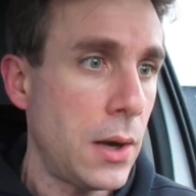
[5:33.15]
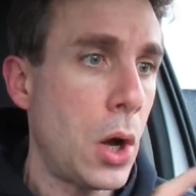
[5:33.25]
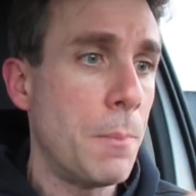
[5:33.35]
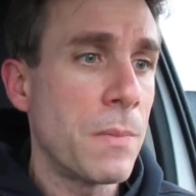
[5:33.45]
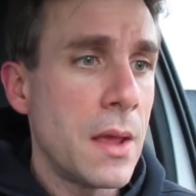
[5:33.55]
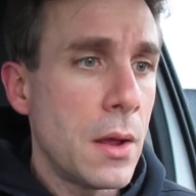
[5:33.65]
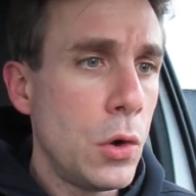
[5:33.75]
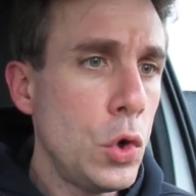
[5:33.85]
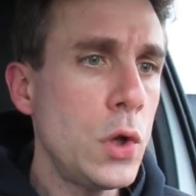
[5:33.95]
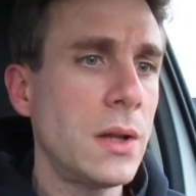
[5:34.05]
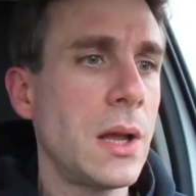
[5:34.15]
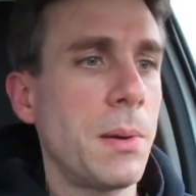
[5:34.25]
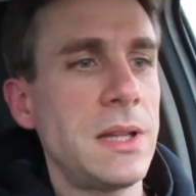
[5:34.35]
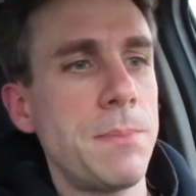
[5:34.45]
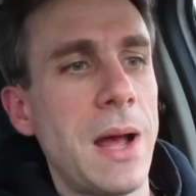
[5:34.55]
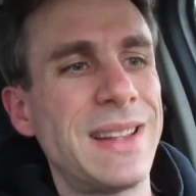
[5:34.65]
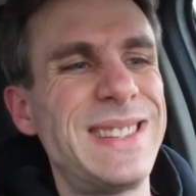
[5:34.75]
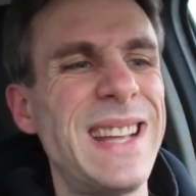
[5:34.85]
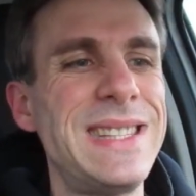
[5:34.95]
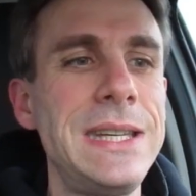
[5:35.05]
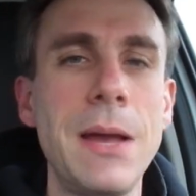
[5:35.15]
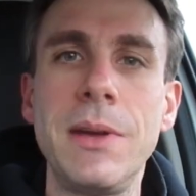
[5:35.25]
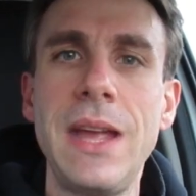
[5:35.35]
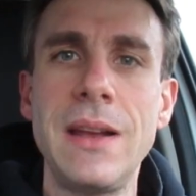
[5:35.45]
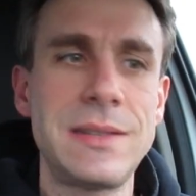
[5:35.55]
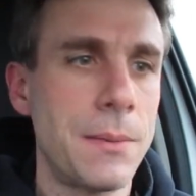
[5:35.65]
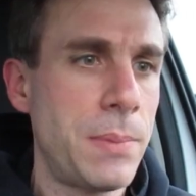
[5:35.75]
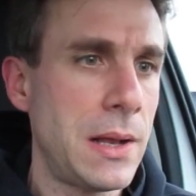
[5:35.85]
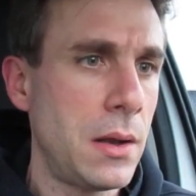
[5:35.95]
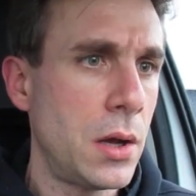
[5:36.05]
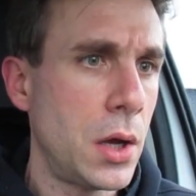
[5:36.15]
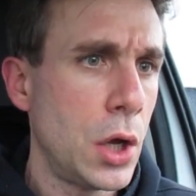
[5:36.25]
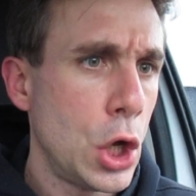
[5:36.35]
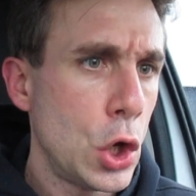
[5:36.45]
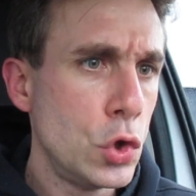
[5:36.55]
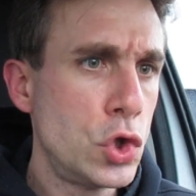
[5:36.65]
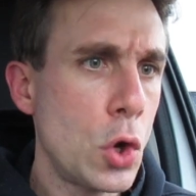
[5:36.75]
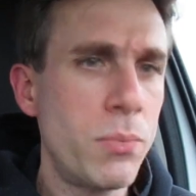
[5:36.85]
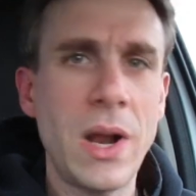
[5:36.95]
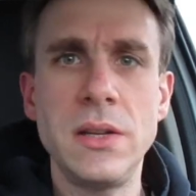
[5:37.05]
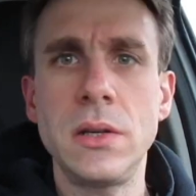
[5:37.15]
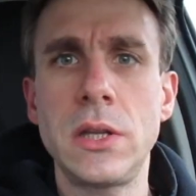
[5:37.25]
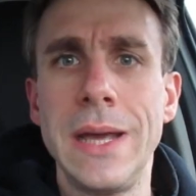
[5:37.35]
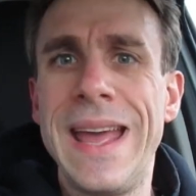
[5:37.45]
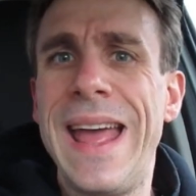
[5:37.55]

Alors, l'une interprétée par Tati Gabriel, qui s'appelle euh, Joe Braddock,